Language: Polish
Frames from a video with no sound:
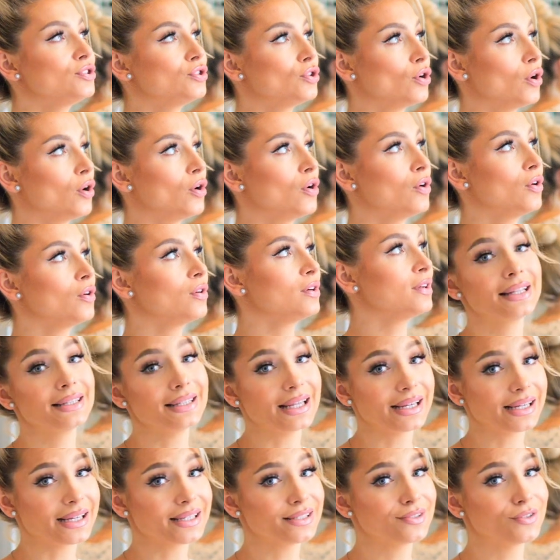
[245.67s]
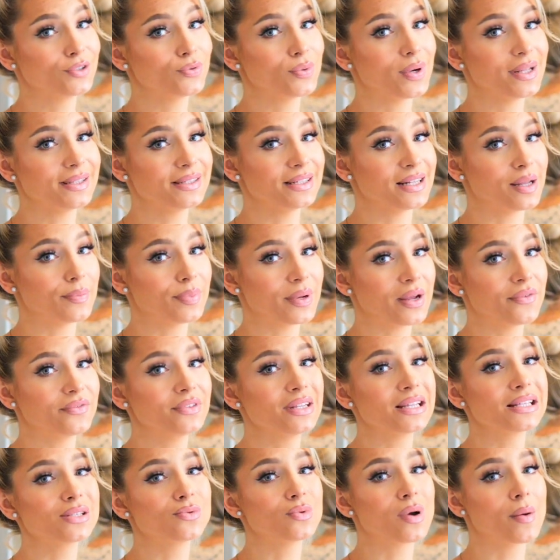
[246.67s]
to taka sytuacja
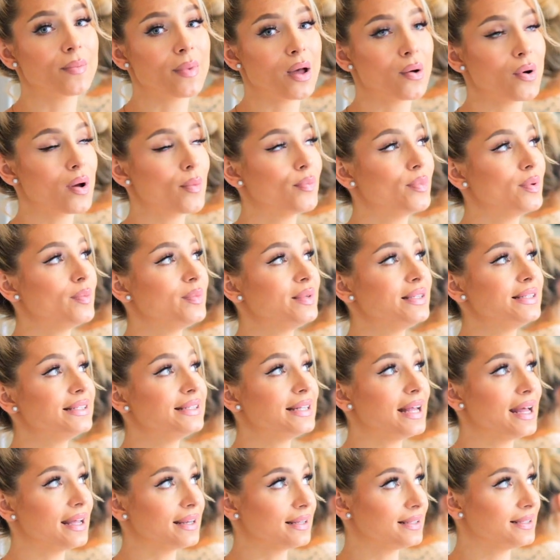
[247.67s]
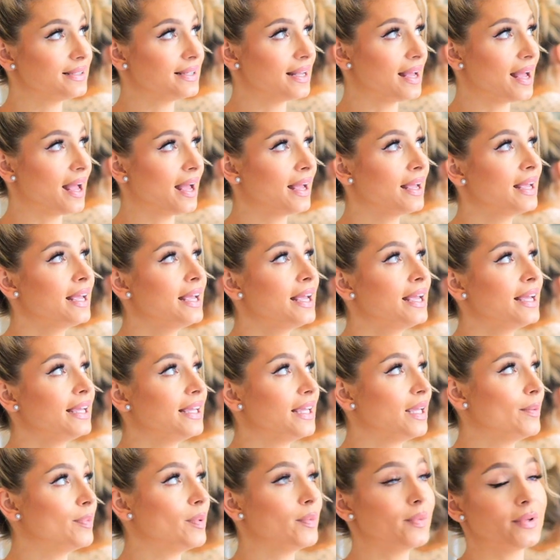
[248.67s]
naprawdę złamałaby mi serce
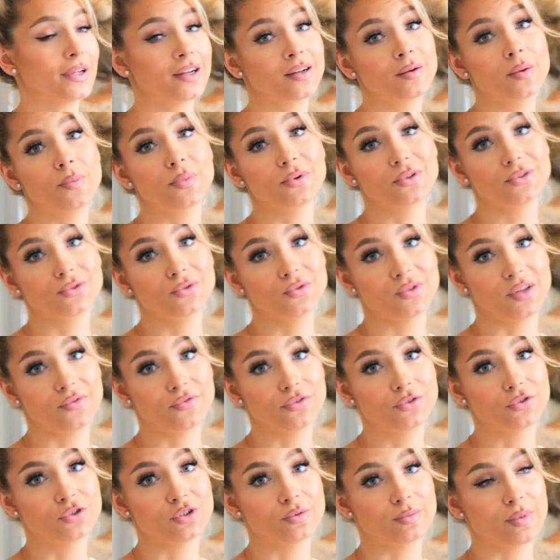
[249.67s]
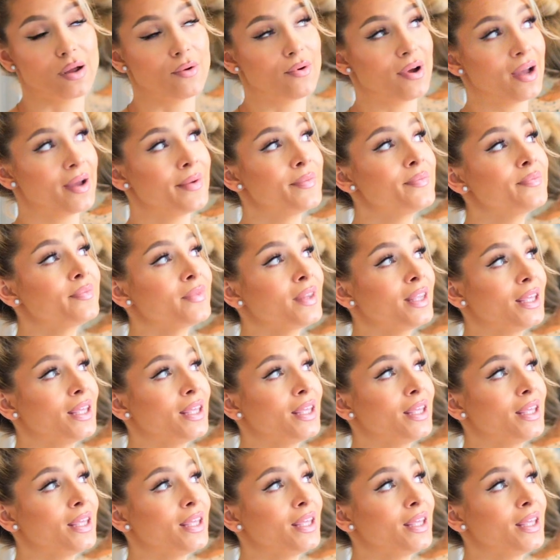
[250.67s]
i bym tego po prostu nie wytrzymała.